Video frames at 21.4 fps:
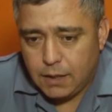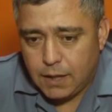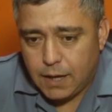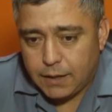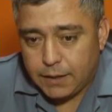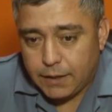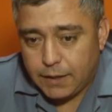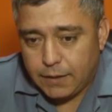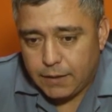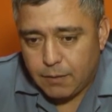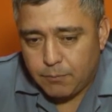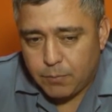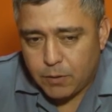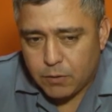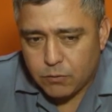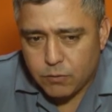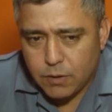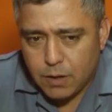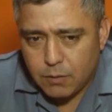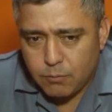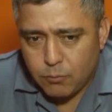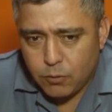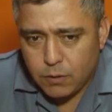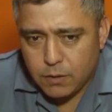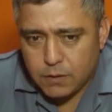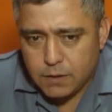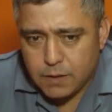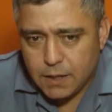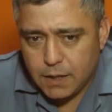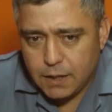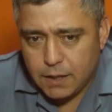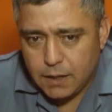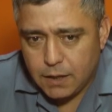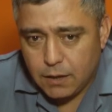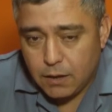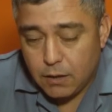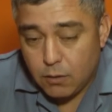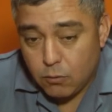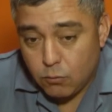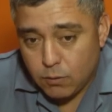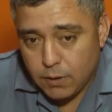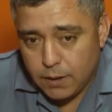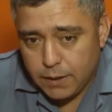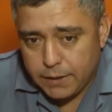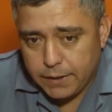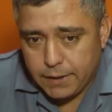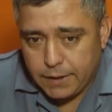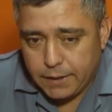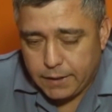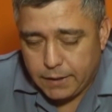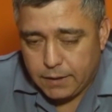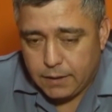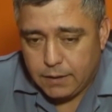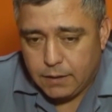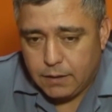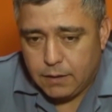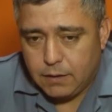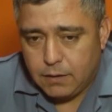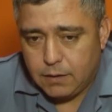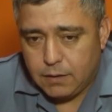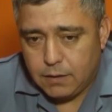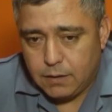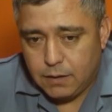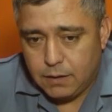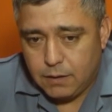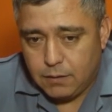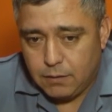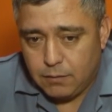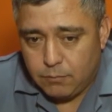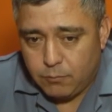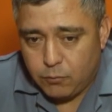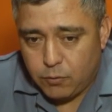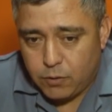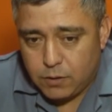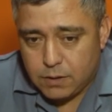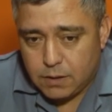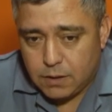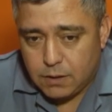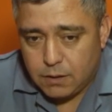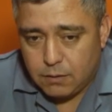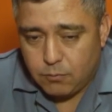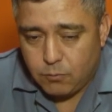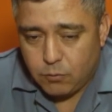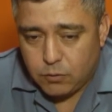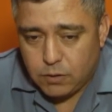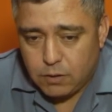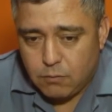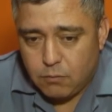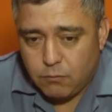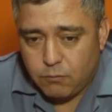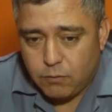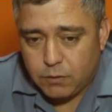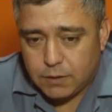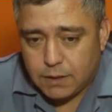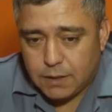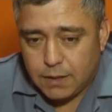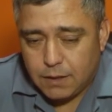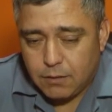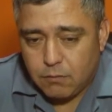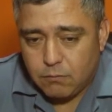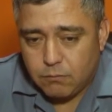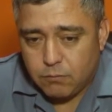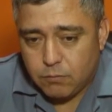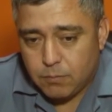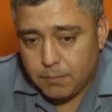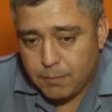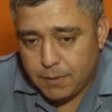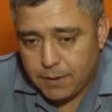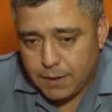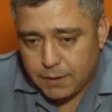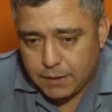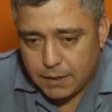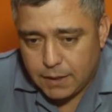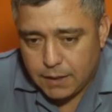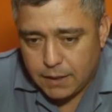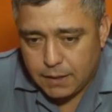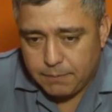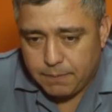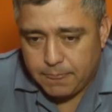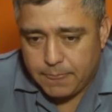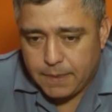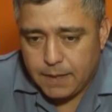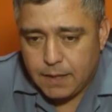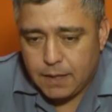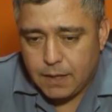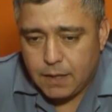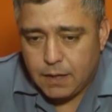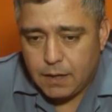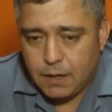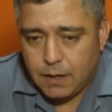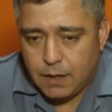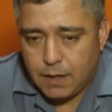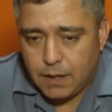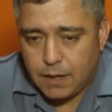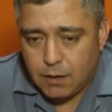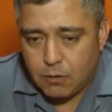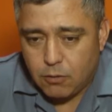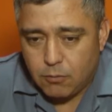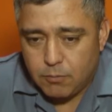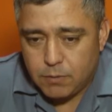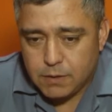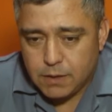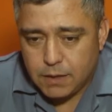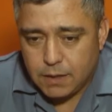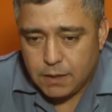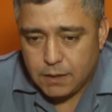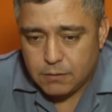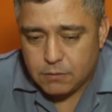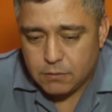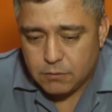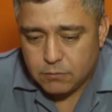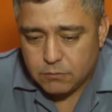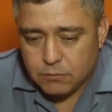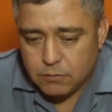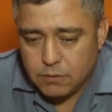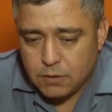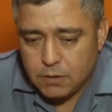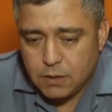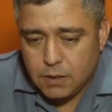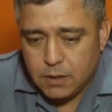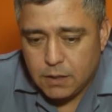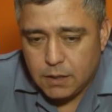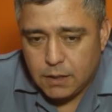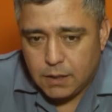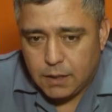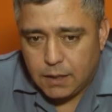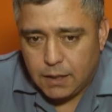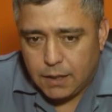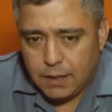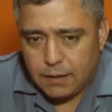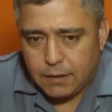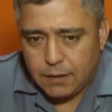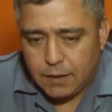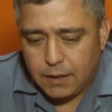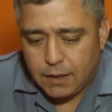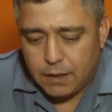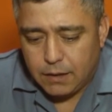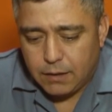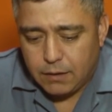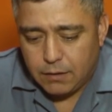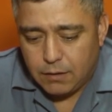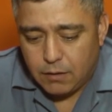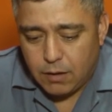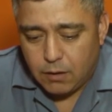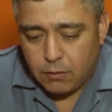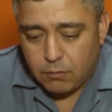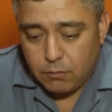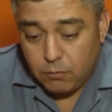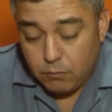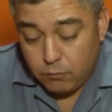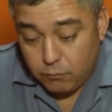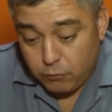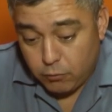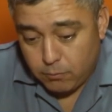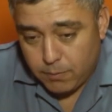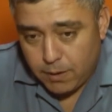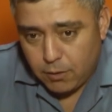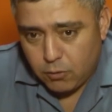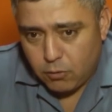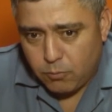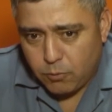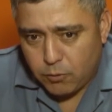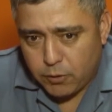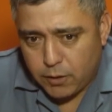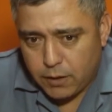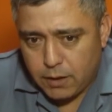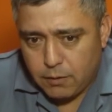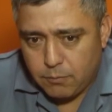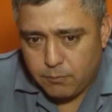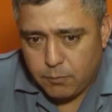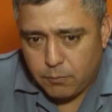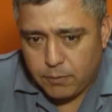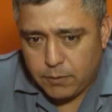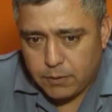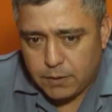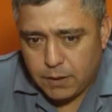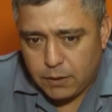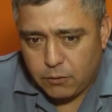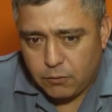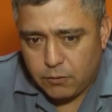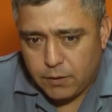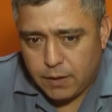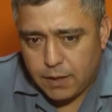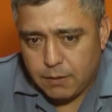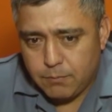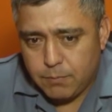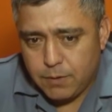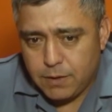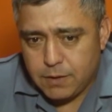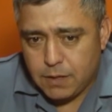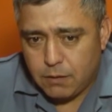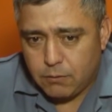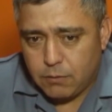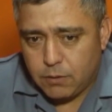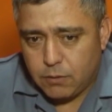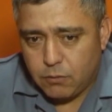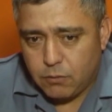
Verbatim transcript: eh, agrede a personal policial en el lugar eh, y por ese motivo fue trasladado de forma inmediata a la, comisaría, ¿cierto? Eh, informado por el propietario de la despensa,